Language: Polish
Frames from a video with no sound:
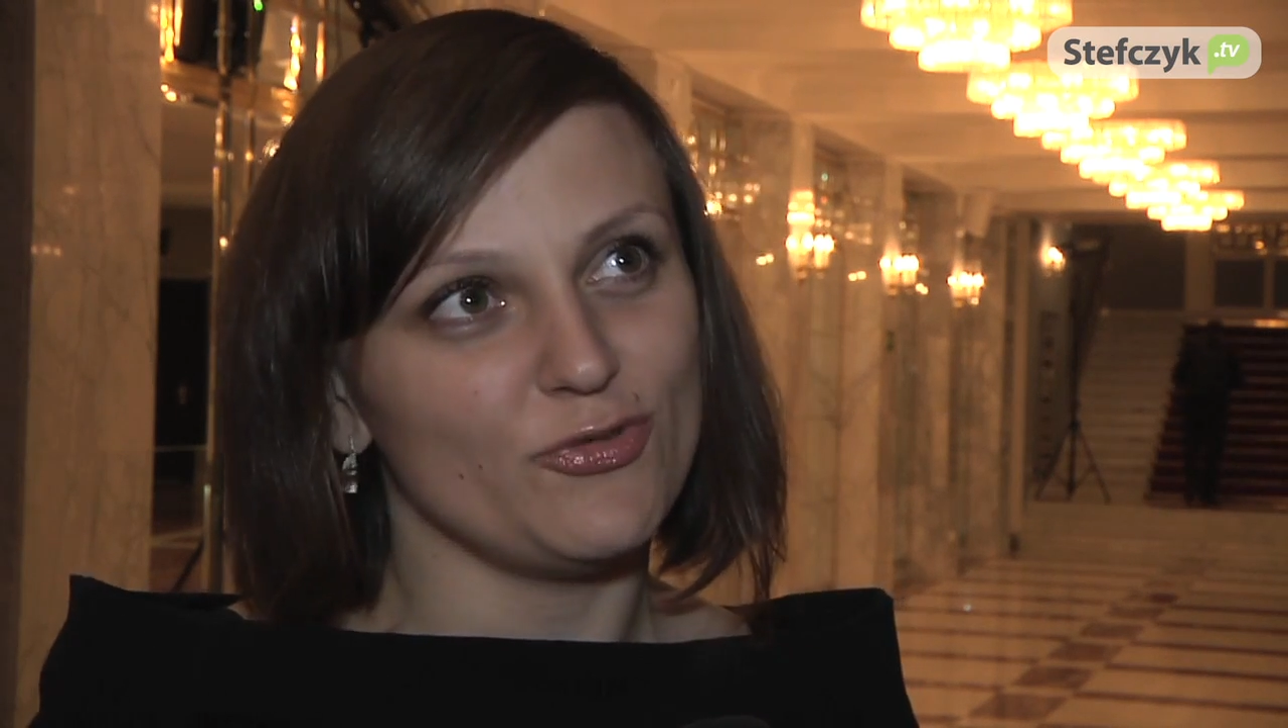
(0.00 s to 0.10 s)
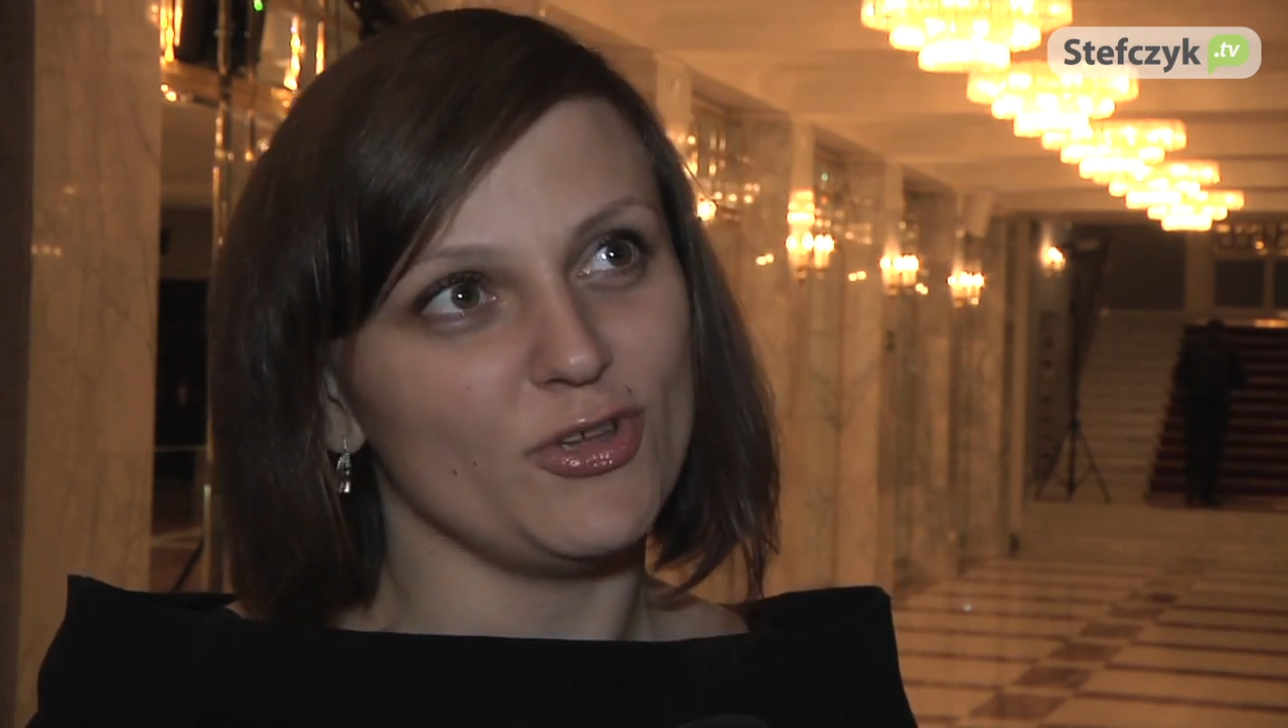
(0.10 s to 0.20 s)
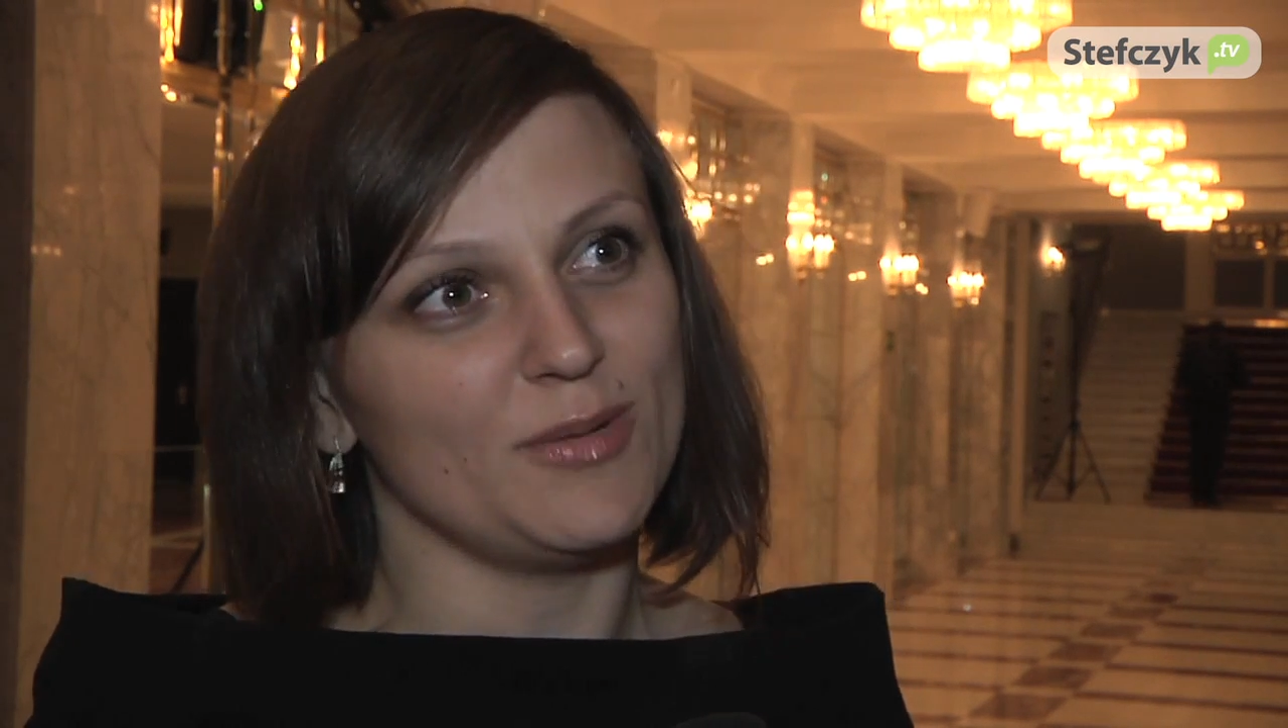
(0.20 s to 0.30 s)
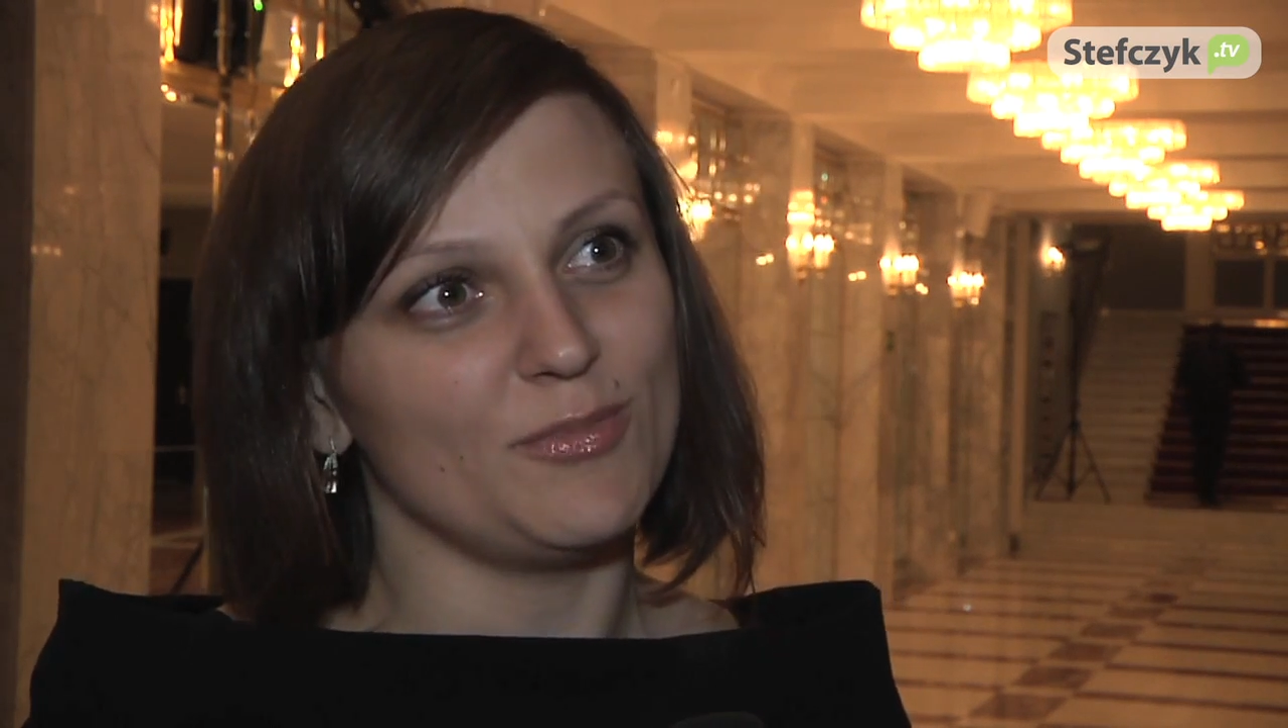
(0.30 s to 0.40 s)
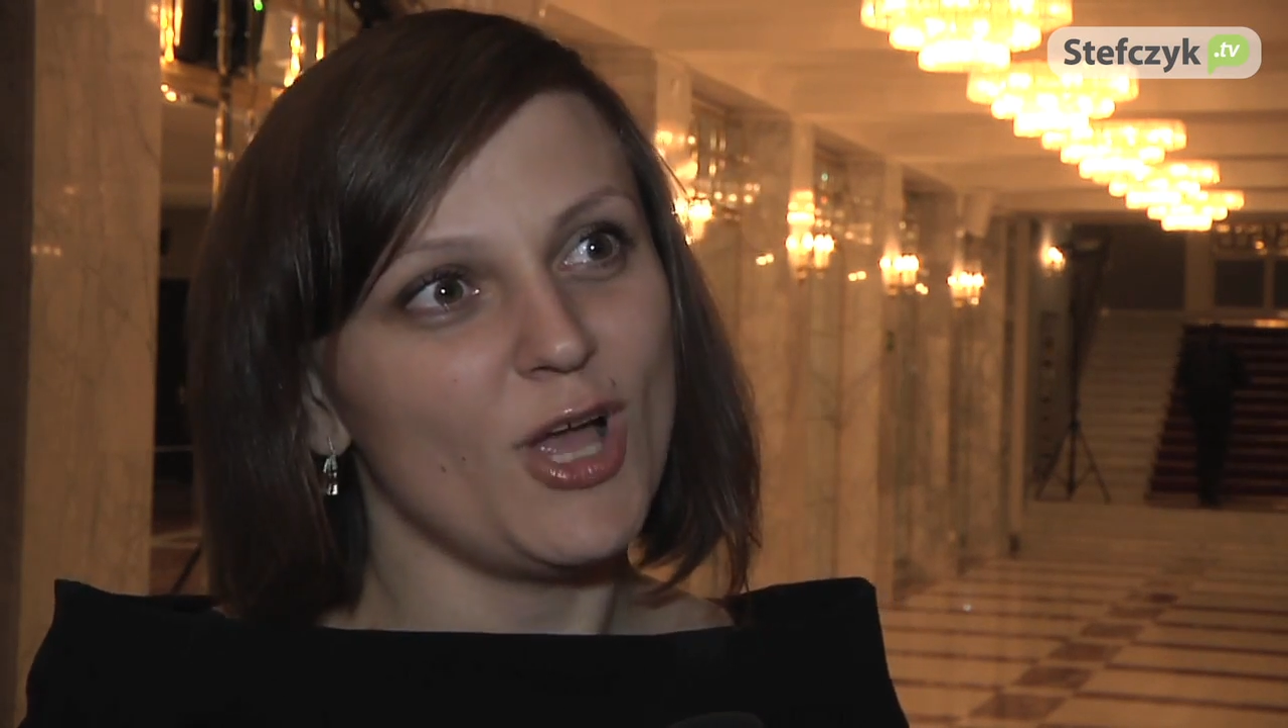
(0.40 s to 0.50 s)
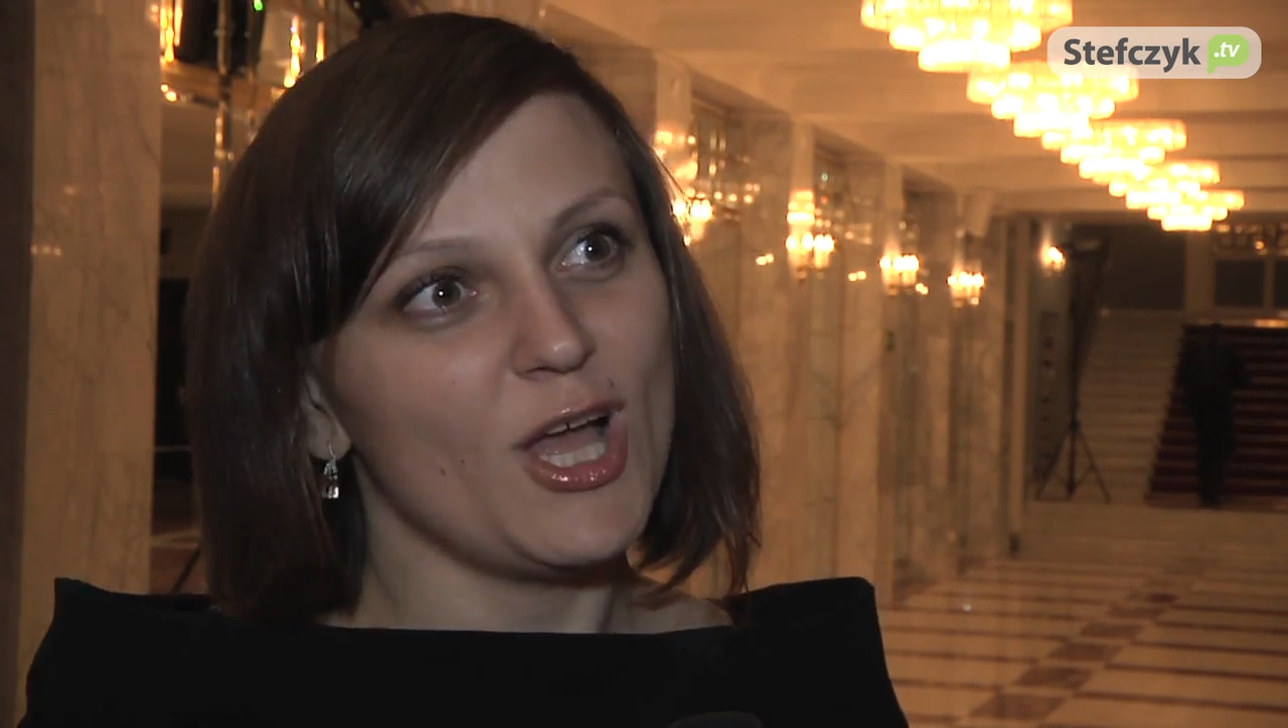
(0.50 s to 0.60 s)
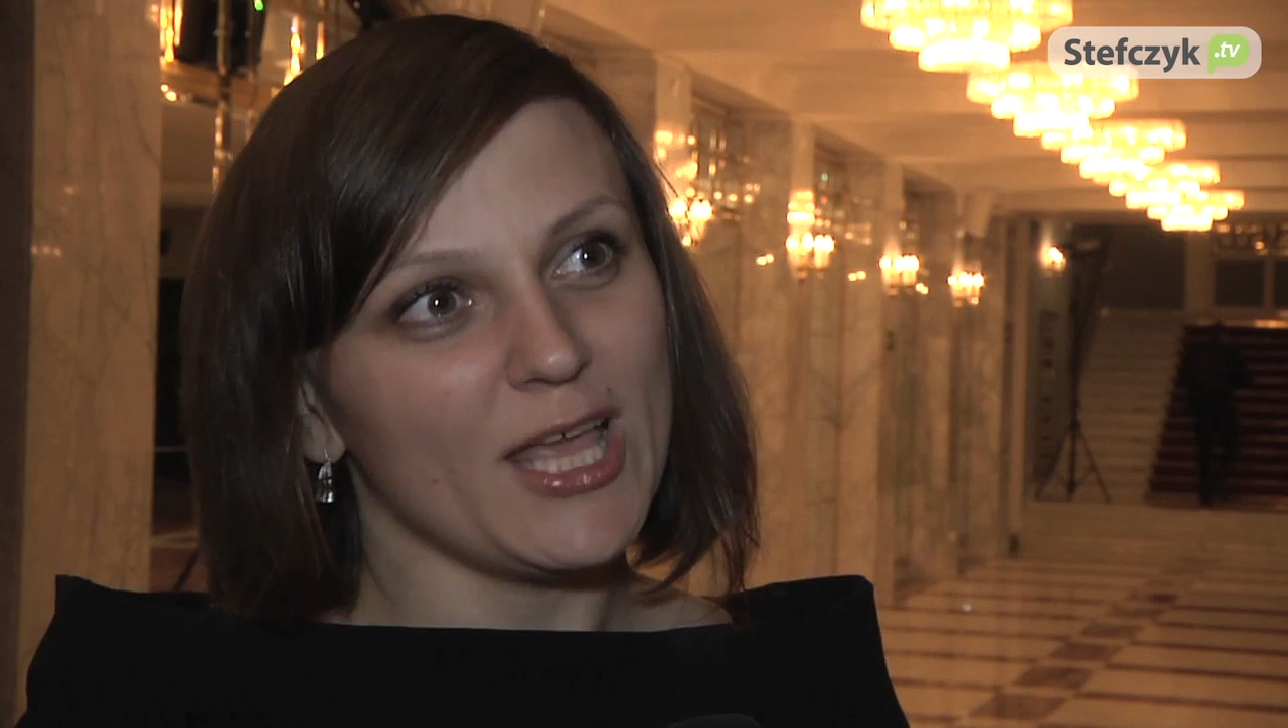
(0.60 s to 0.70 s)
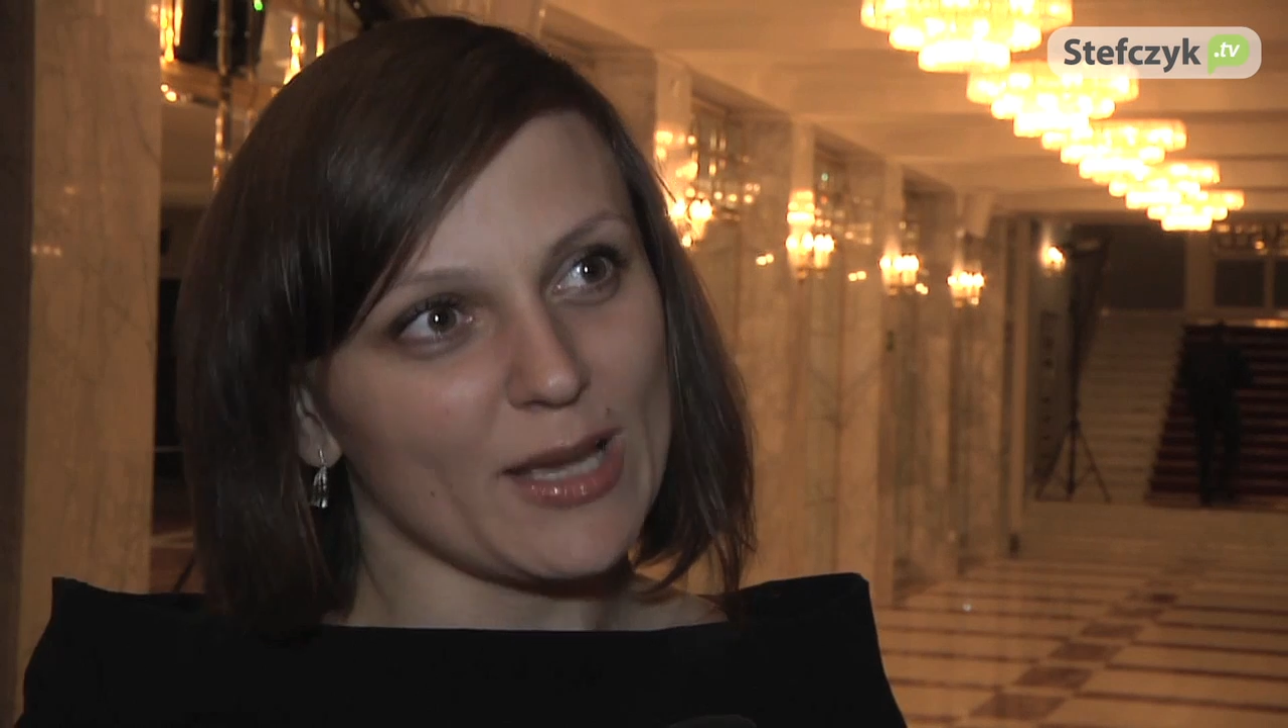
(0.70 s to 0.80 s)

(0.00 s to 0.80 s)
film